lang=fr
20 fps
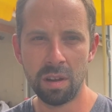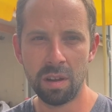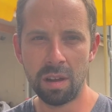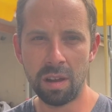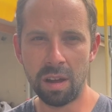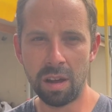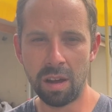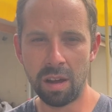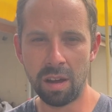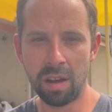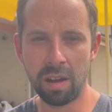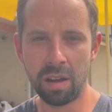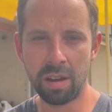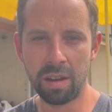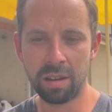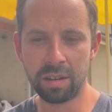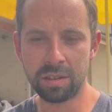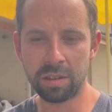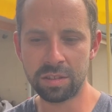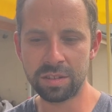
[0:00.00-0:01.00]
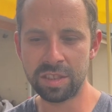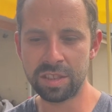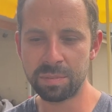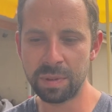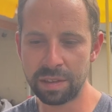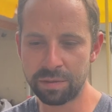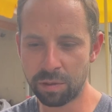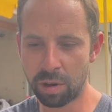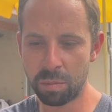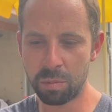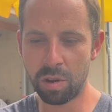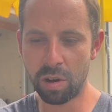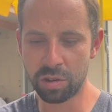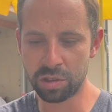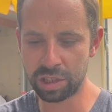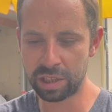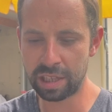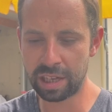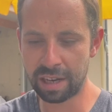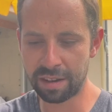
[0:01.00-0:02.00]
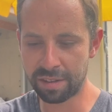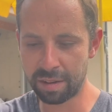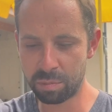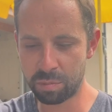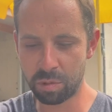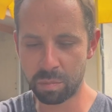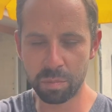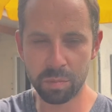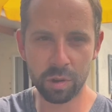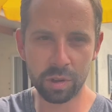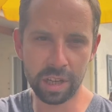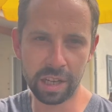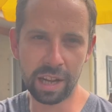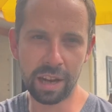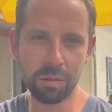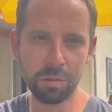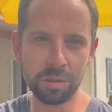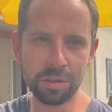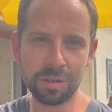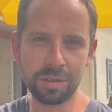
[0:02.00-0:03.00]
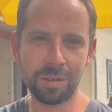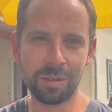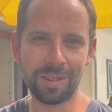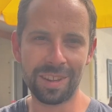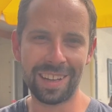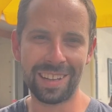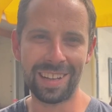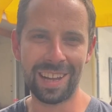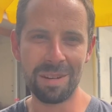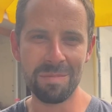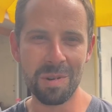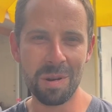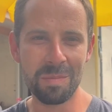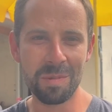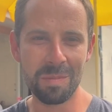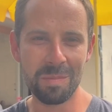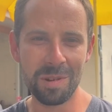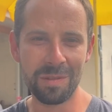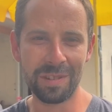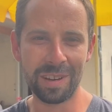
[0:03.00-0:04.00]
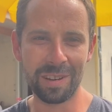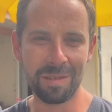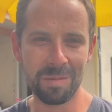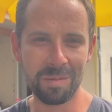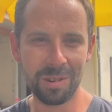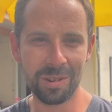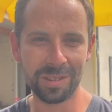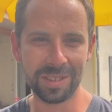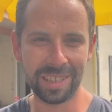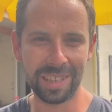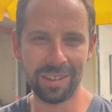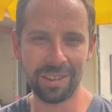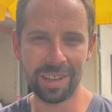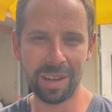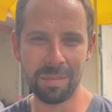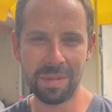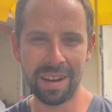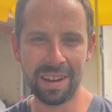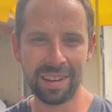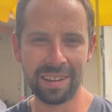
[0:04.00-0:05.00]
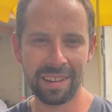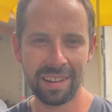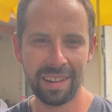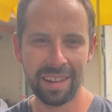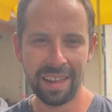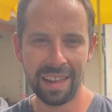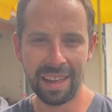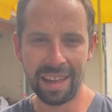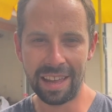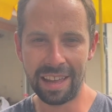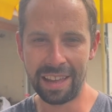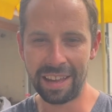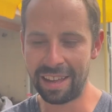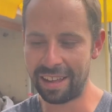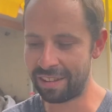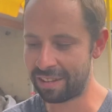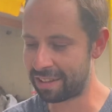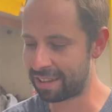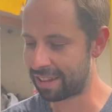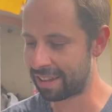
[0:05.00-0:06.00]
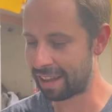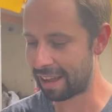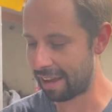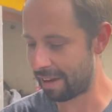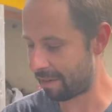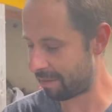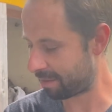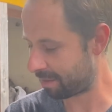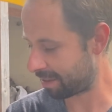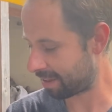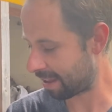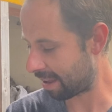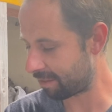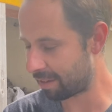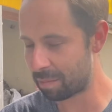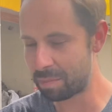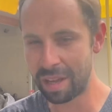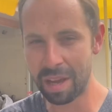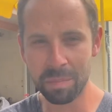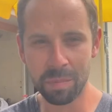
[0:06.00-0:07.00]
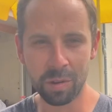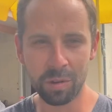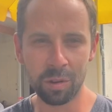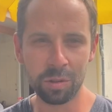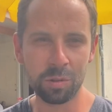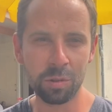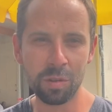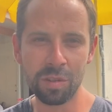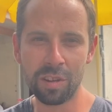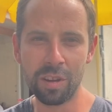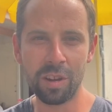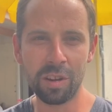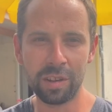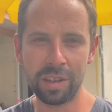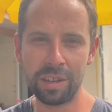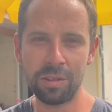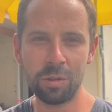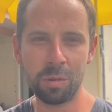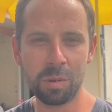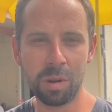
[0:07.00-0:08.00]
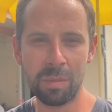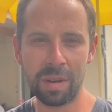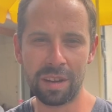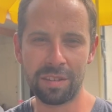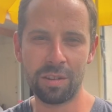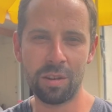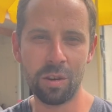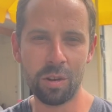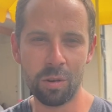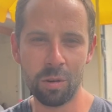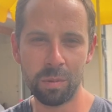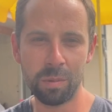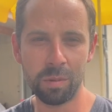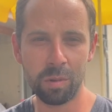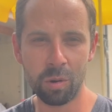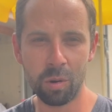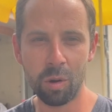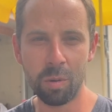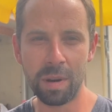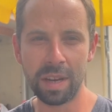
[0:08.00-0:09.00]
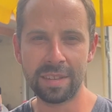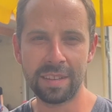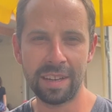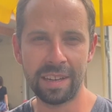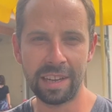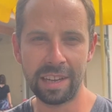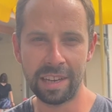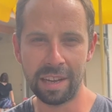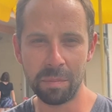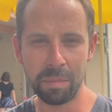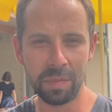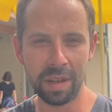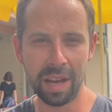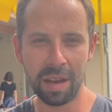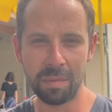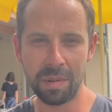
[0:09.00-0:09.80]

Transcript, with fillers: Euh, quand il se met devant moi, en général, c'est pour me bloquer la route. Donc, c'est clairement pour me faire comprendre qu'il en a marre. Et ça, ça, va bien pendant deux heures. Les deux premières heures au, matin, là, il aime bien.